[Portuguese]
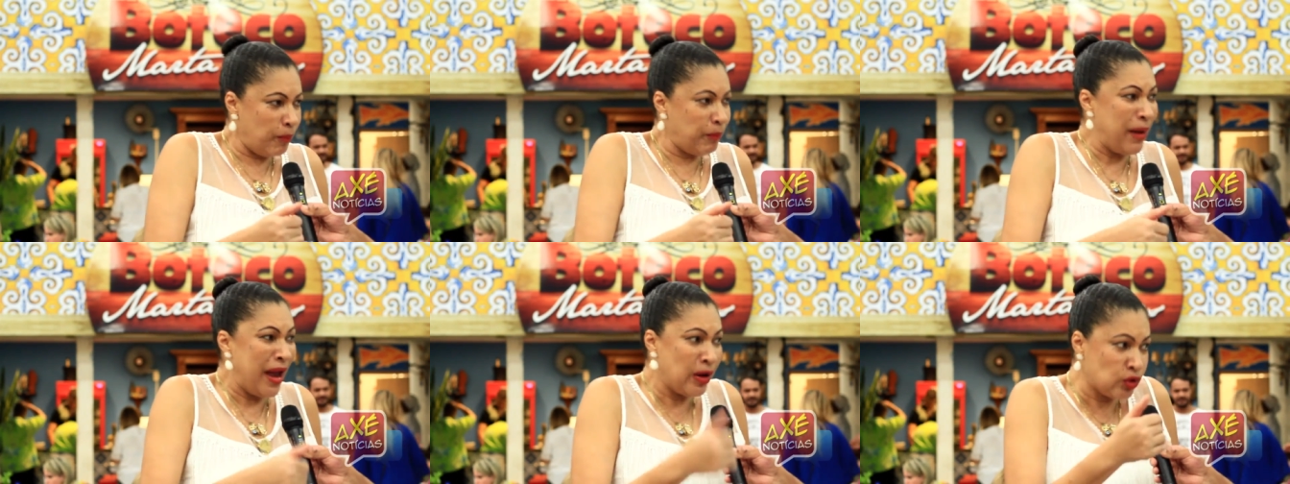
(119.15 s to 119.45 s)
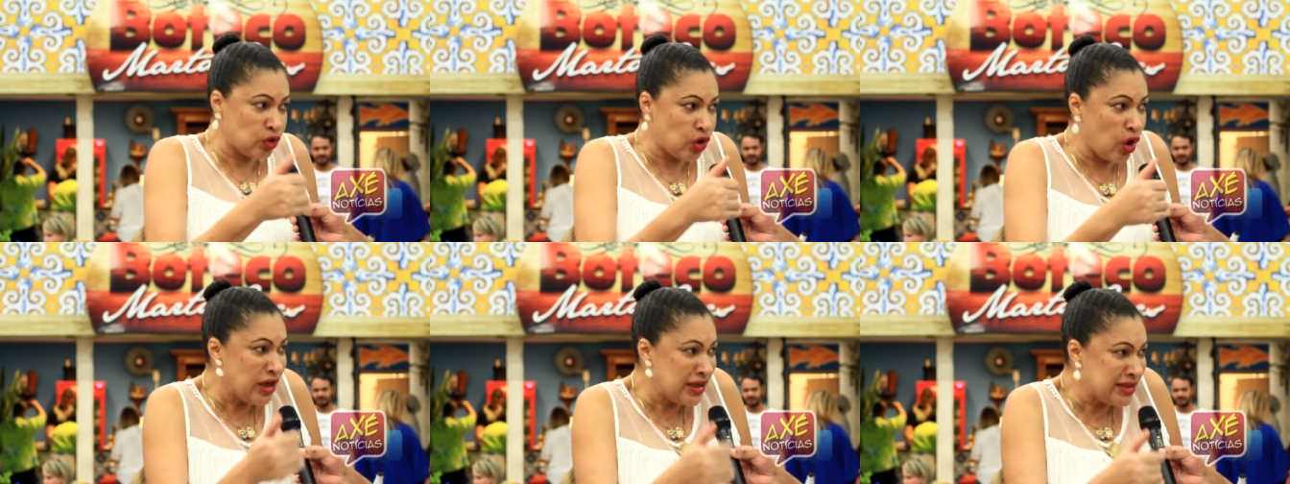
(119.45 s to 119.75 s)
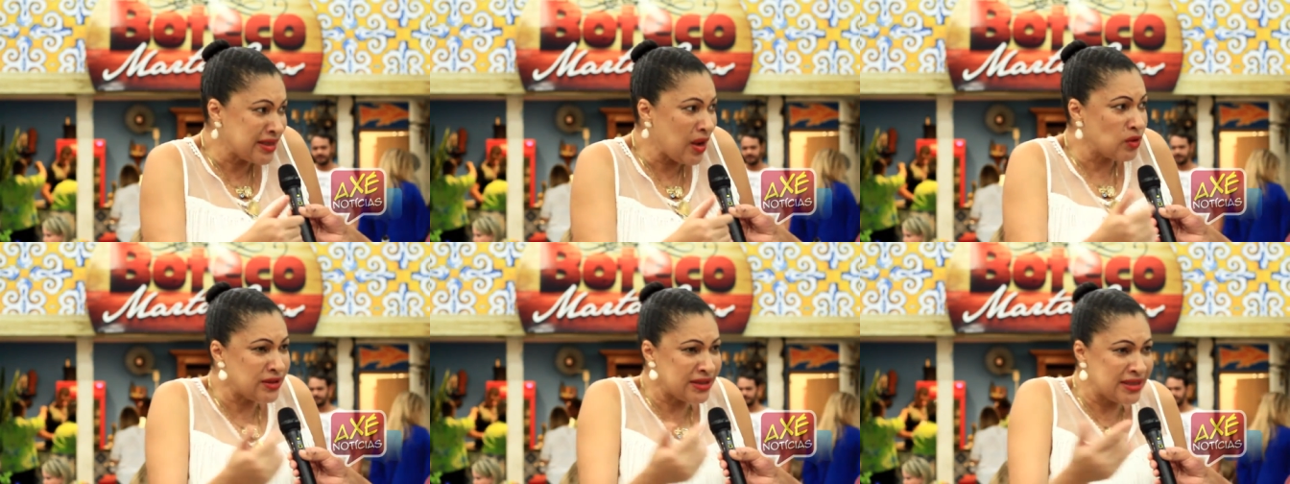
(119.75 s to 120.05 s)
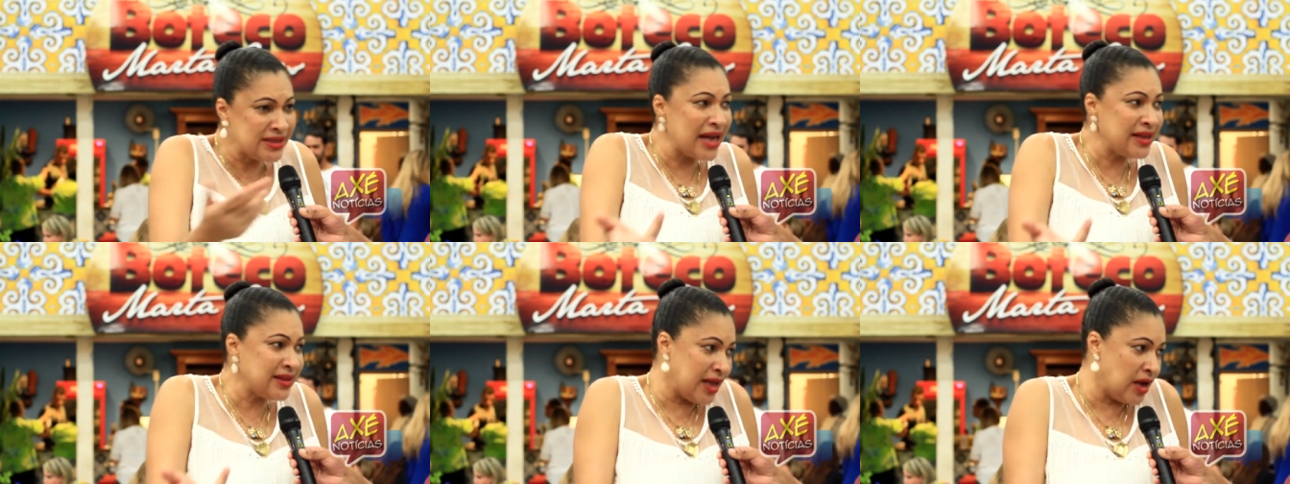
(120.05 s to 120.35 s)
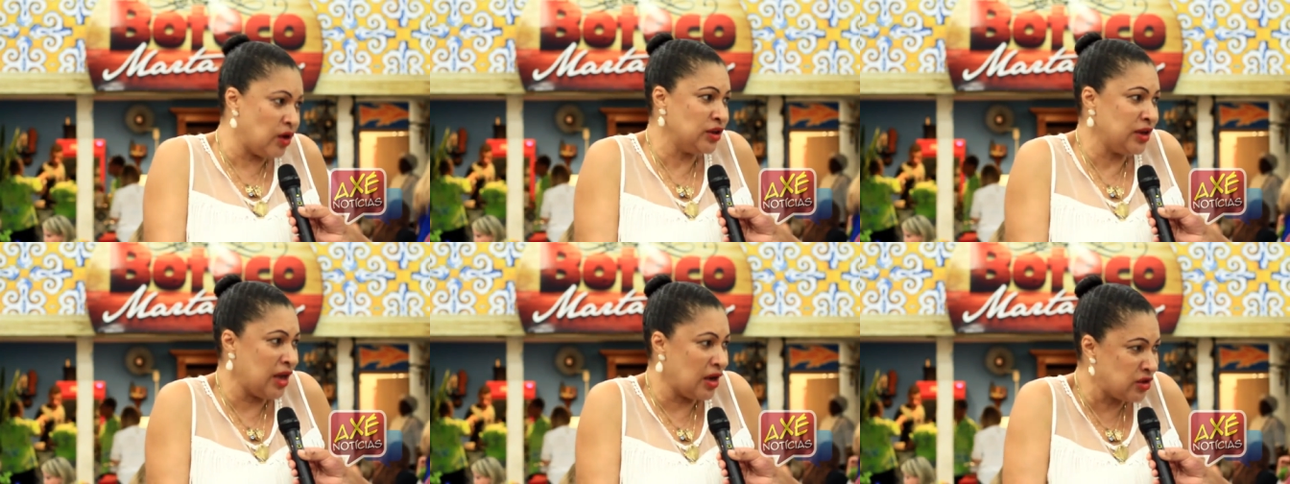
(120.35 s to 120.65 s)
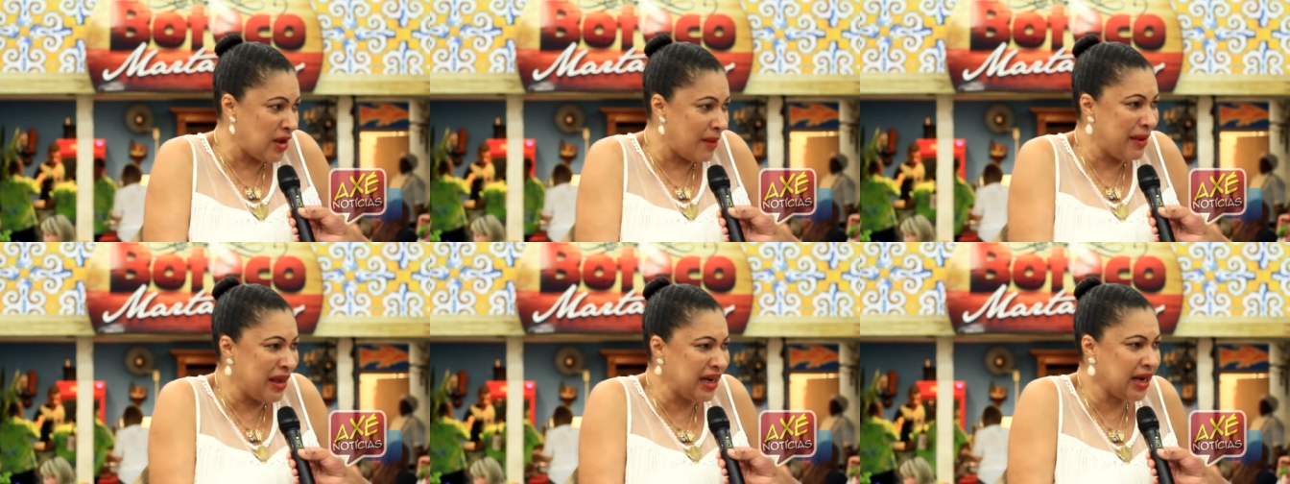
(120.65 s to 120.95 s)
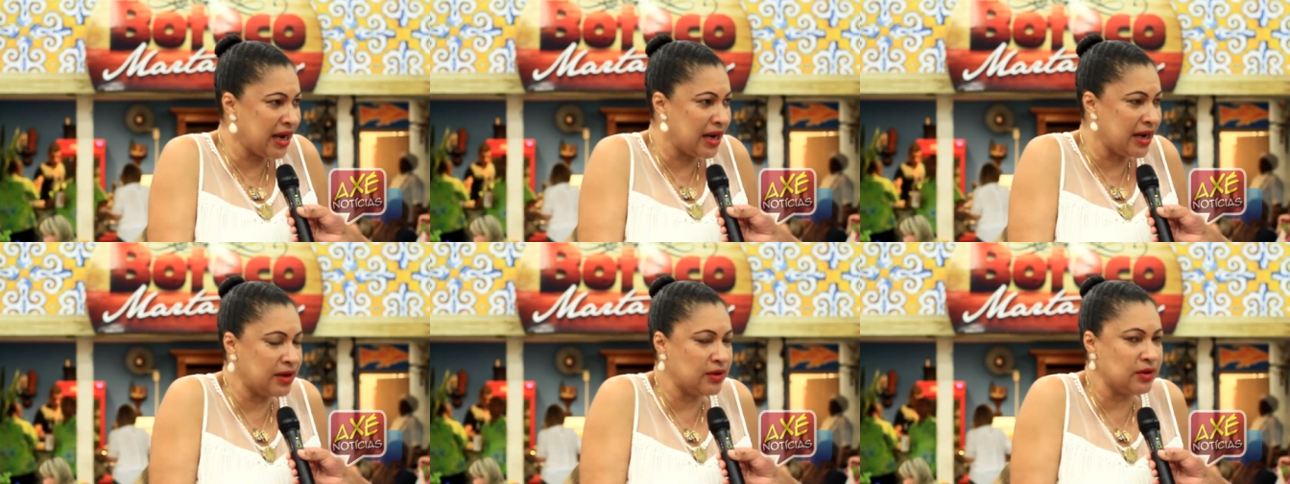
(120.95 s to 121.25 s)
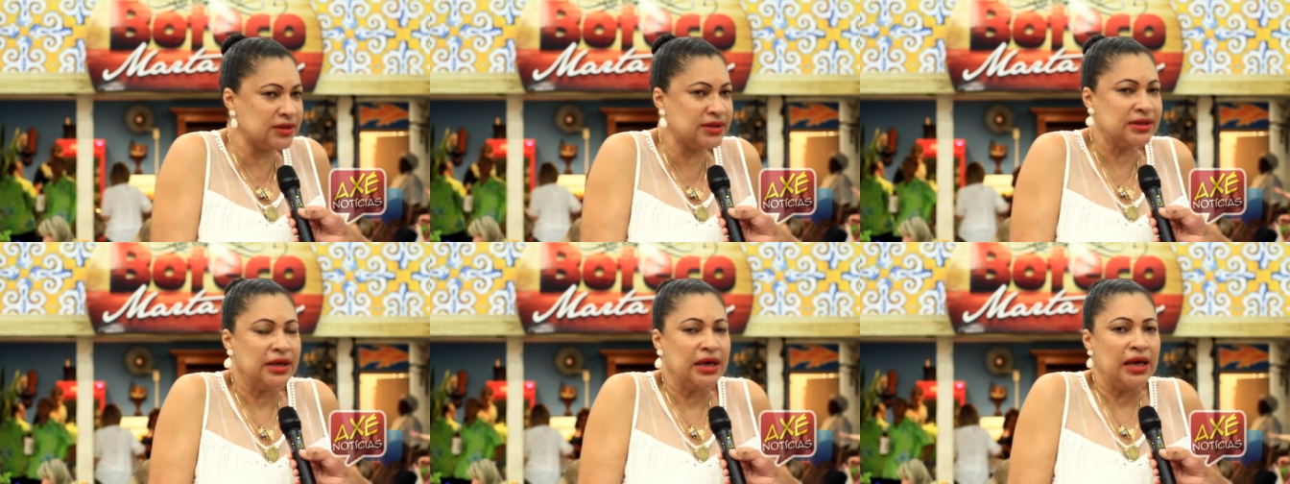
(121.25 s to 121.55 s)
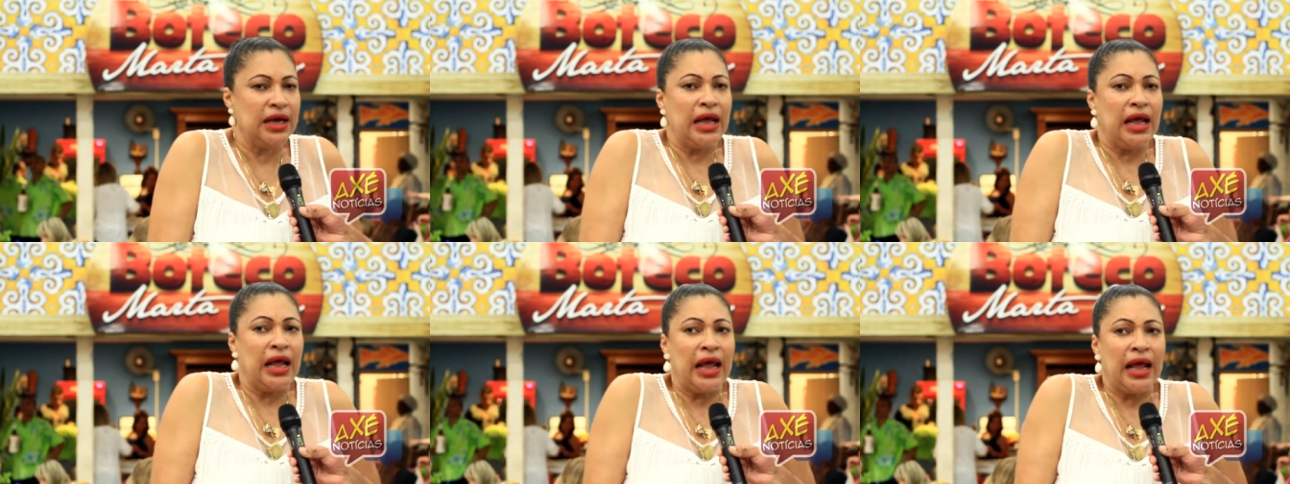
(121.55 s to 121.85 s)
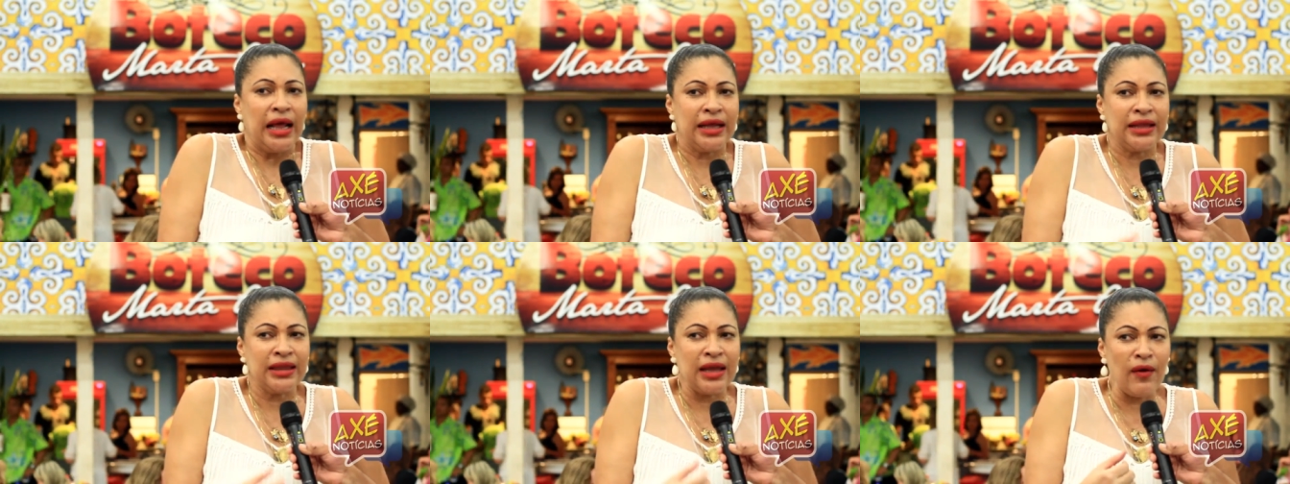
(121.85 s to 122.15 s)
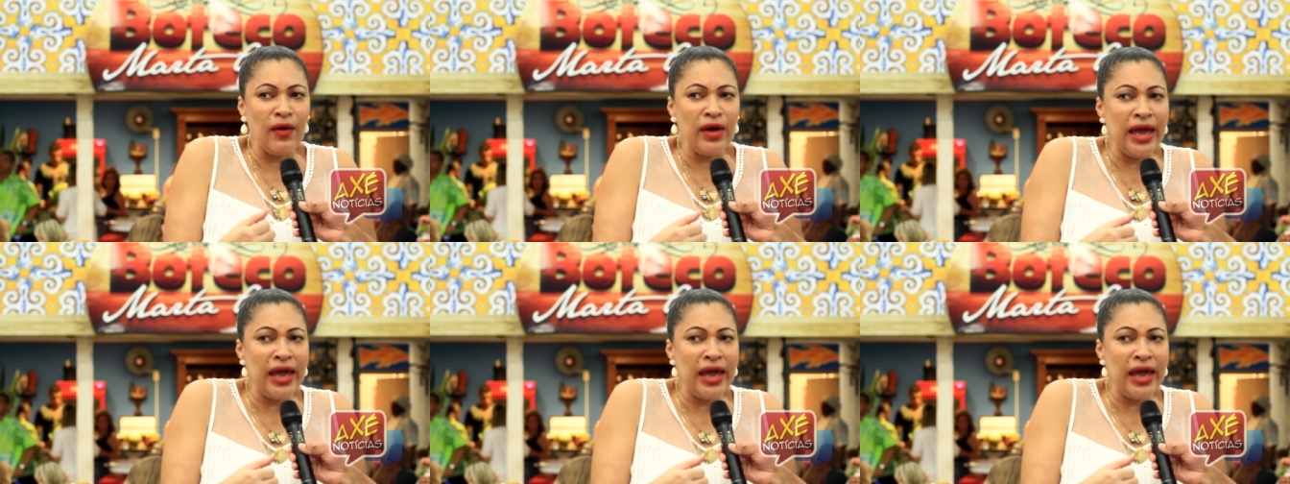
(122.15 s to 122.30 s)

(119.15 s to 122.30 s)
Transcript: Perguntou isso aos cidadãos, né, aos americanos. Então